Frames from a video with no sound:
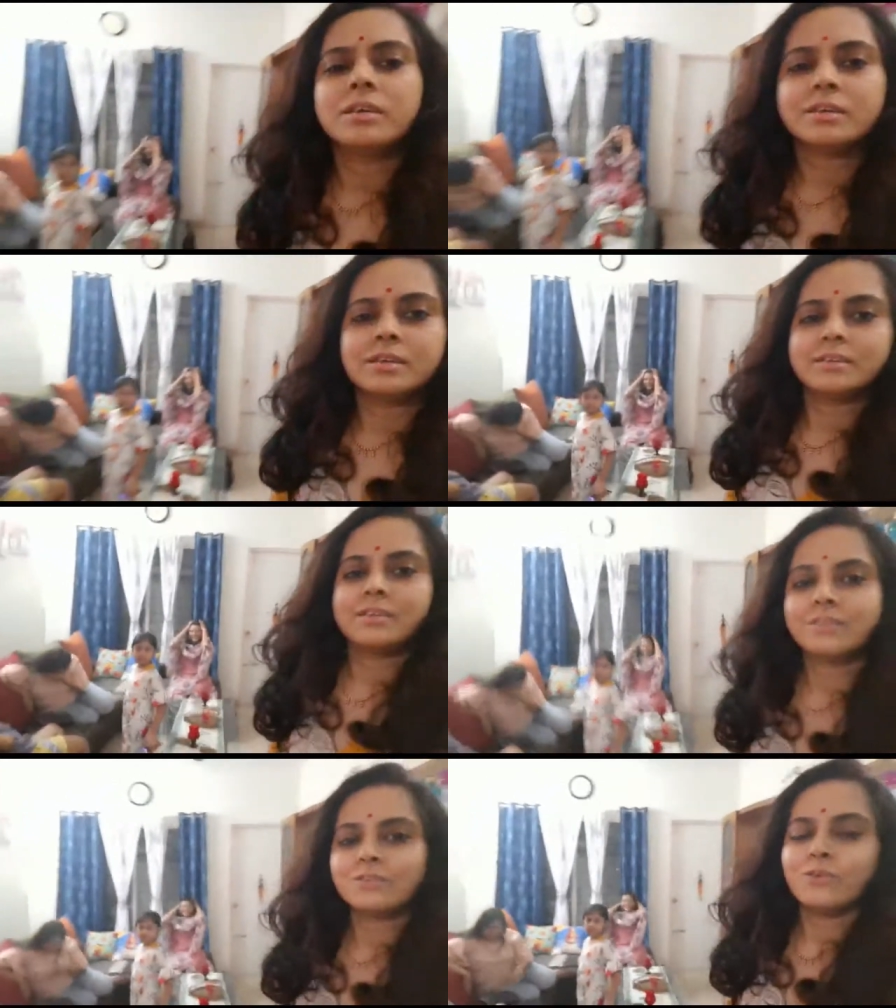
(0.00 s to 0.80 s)
একদিন
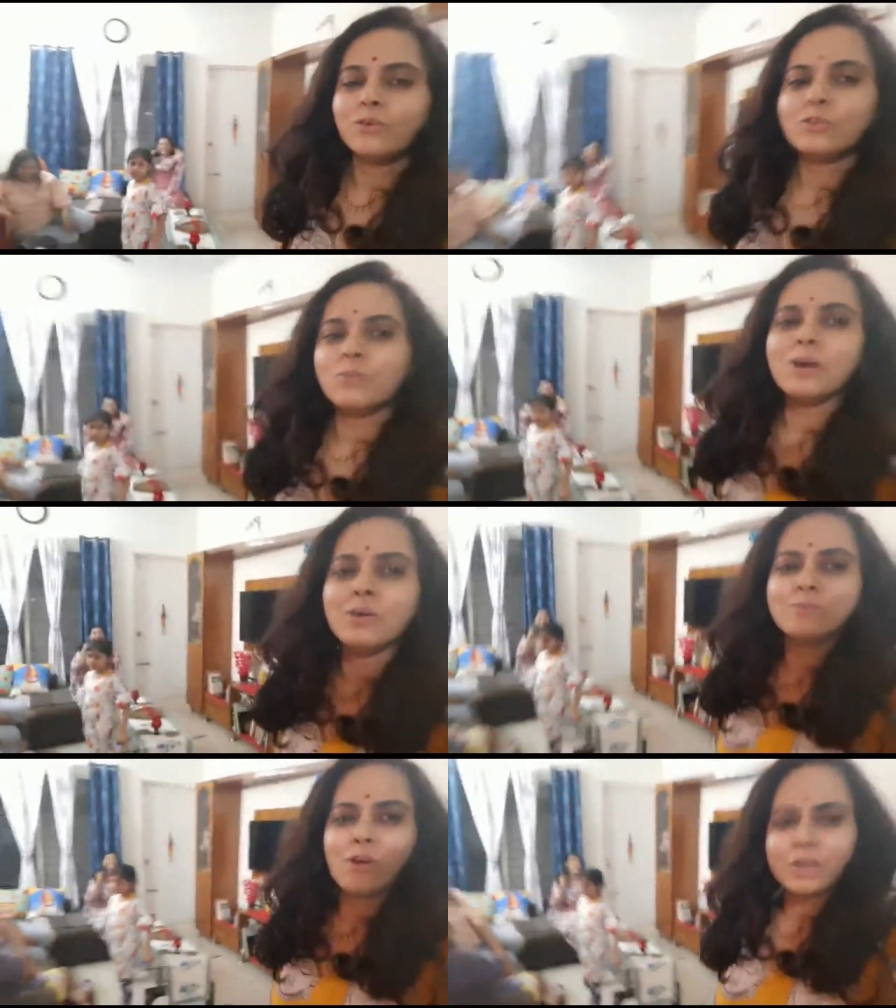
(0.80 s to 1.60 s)
তোমার
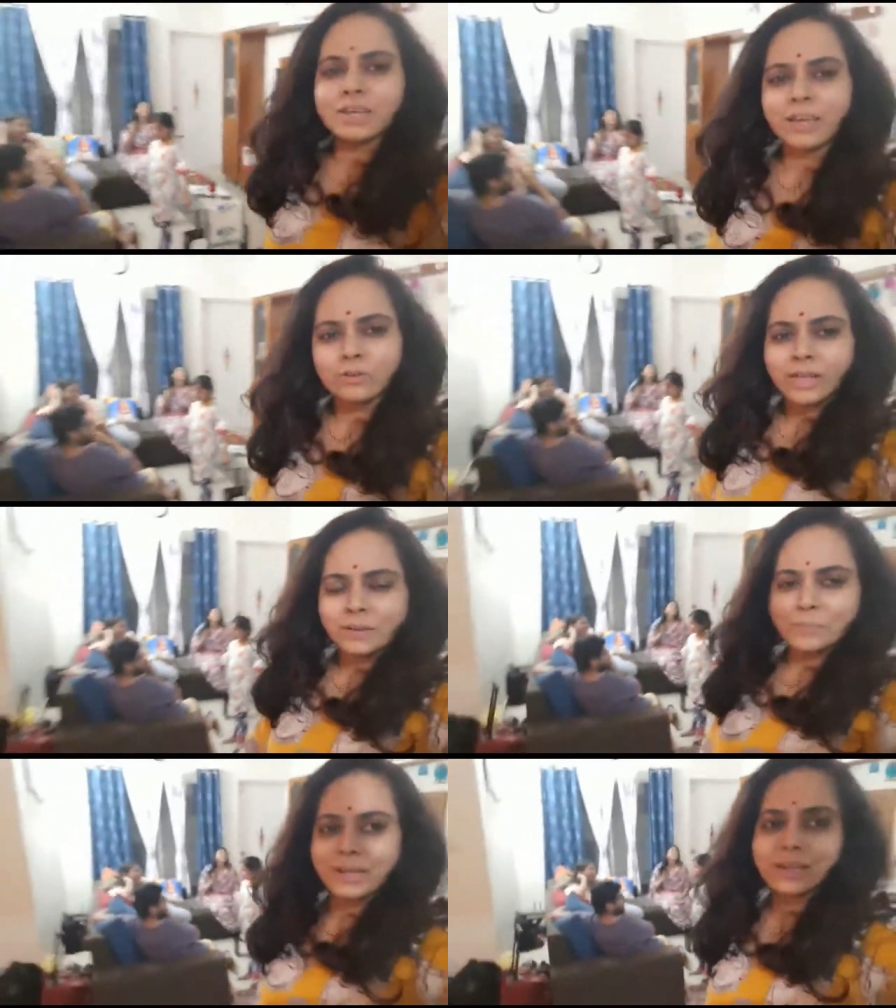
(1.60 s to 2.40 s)
ওই ব্লগিং কেউ
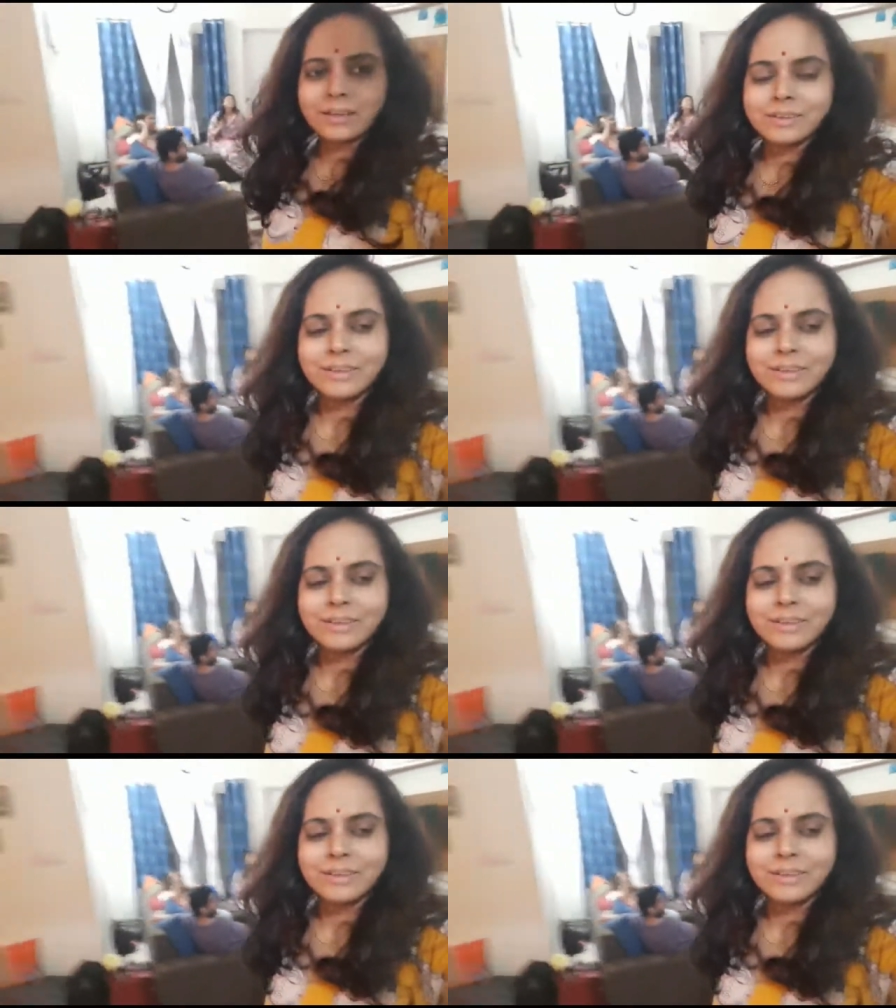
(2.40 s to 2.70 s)
দেখবে না